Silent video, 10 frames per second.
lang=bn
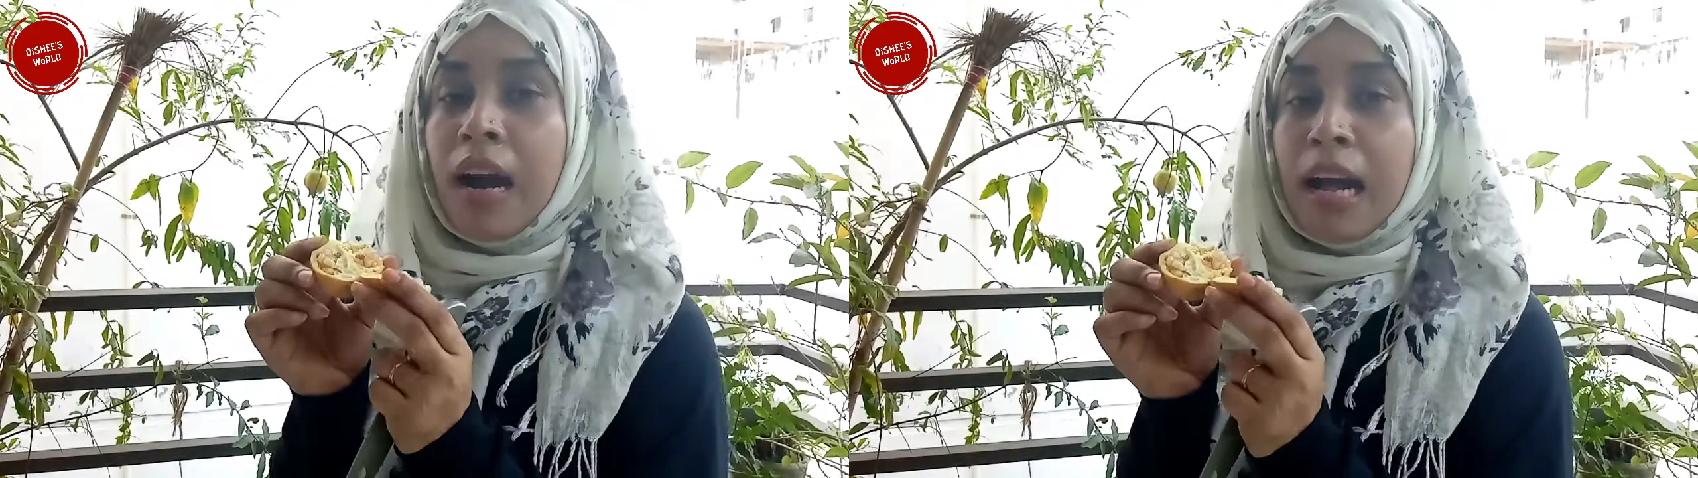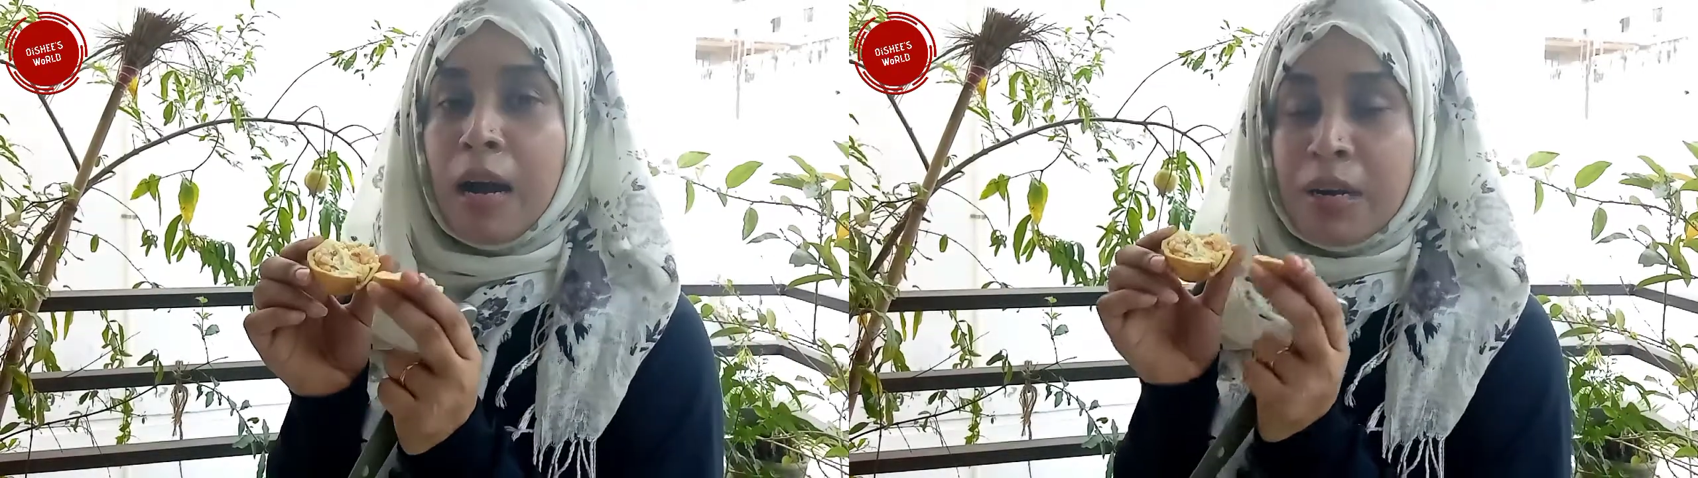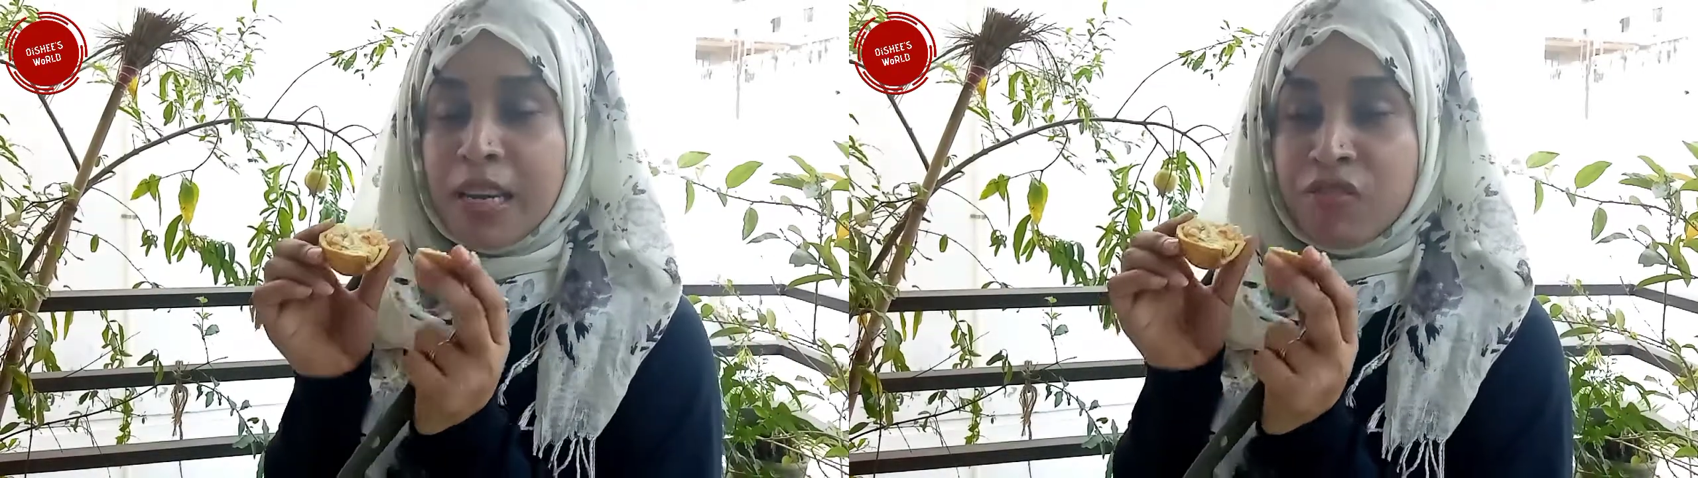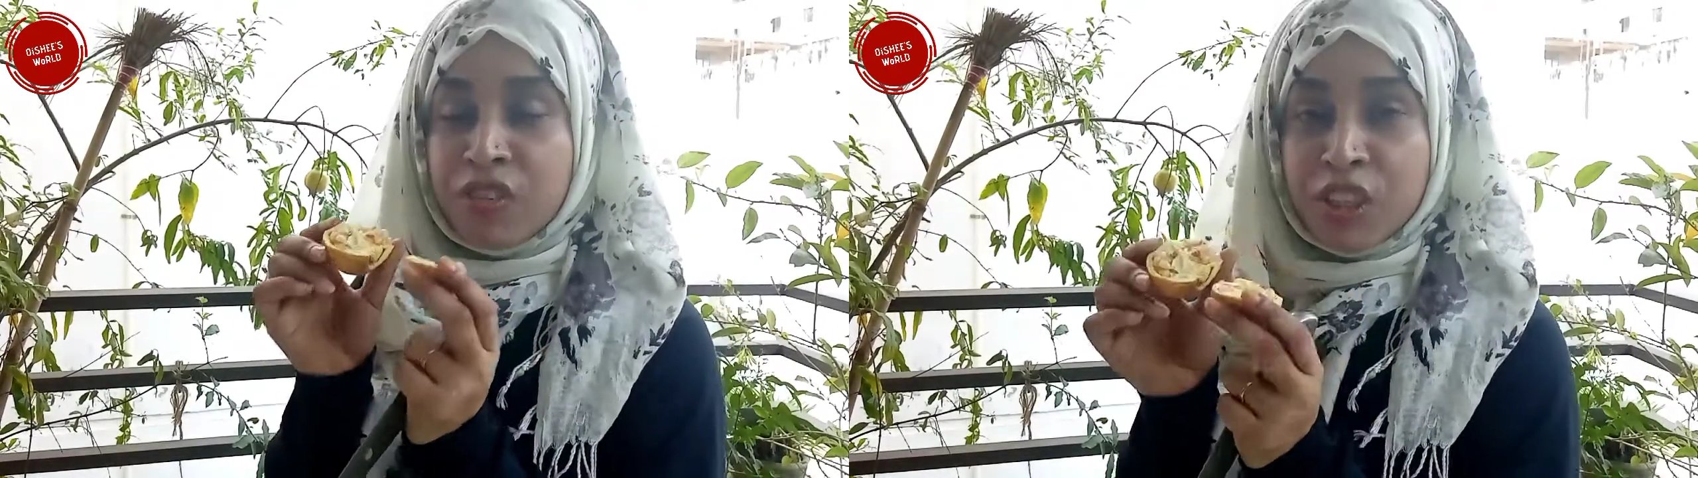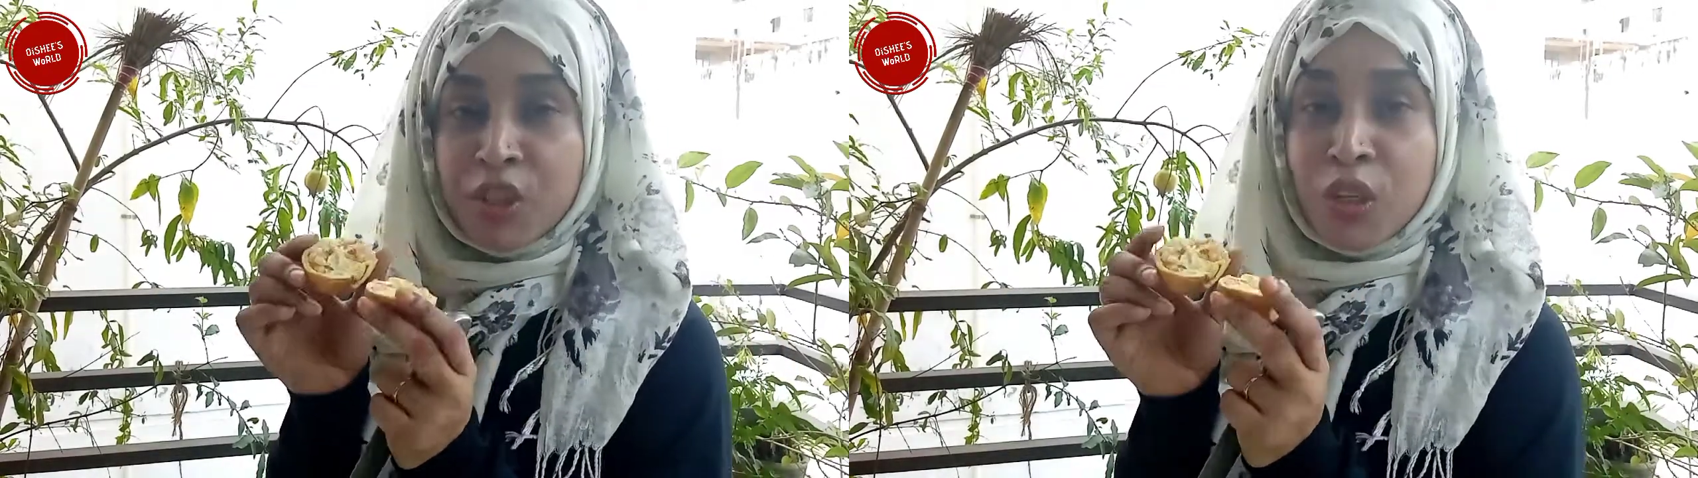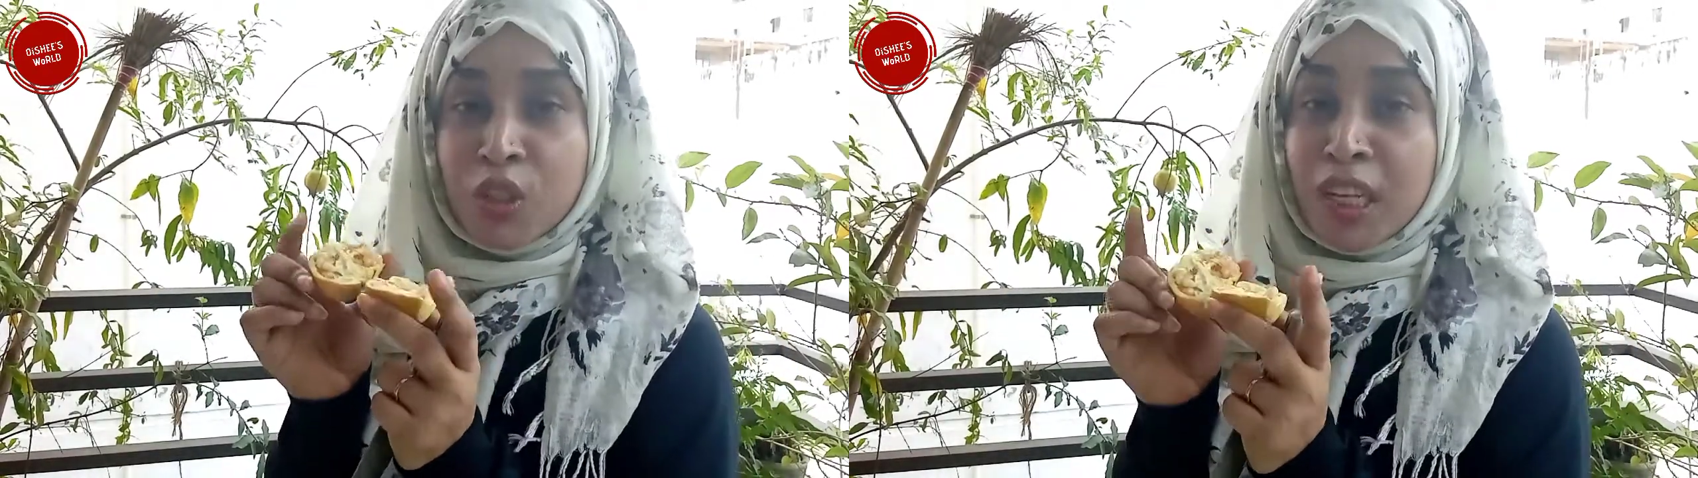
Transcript: আর আমার এই ভিডিওটি